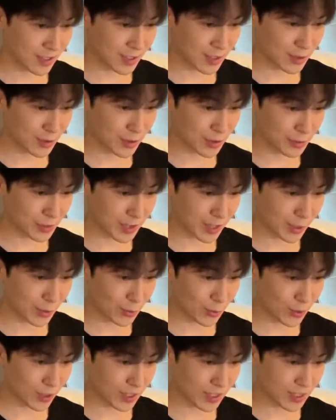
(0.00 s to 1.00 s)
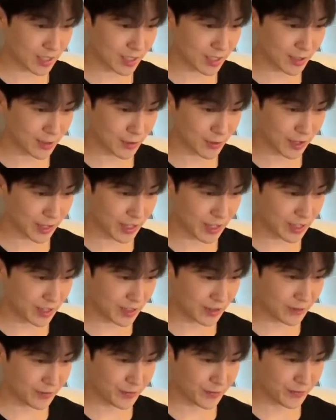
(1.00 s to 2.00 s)
一緒に見た方がいいですよね。
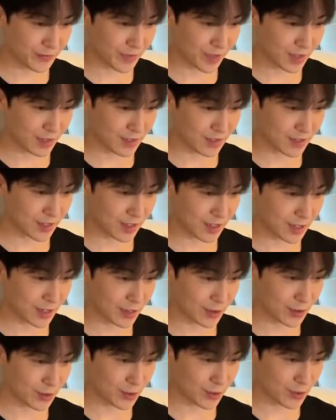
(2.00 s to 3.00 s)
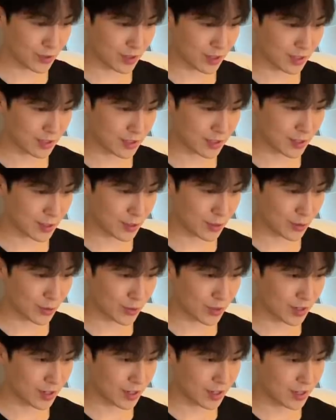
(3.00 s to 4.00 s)
せーの、レッツゴー。
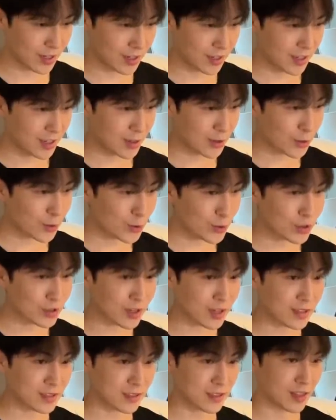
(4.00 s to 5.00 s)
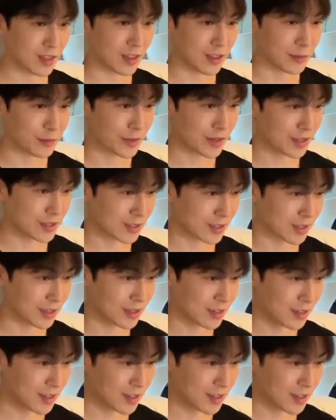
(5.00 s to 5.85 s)
こういう感じで、皆さん。